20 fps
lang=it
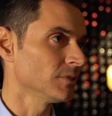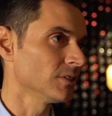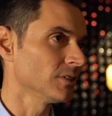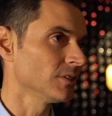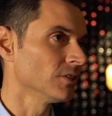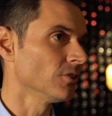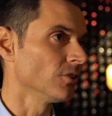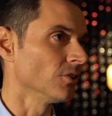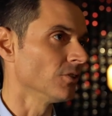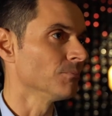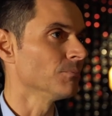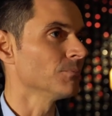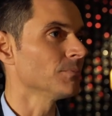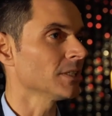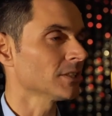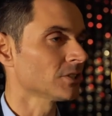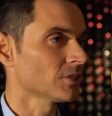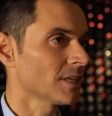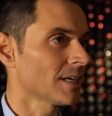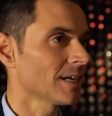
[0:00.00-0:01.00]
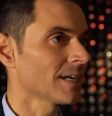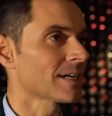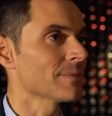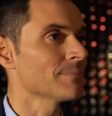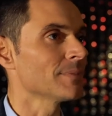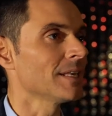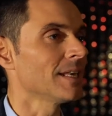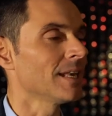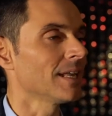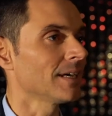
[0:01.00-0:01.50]
io, mia sorella
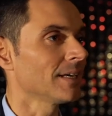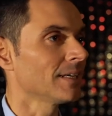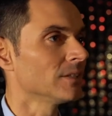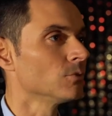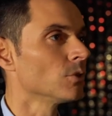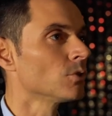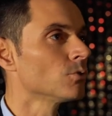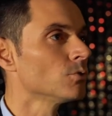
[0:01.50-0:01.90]
Camilla e due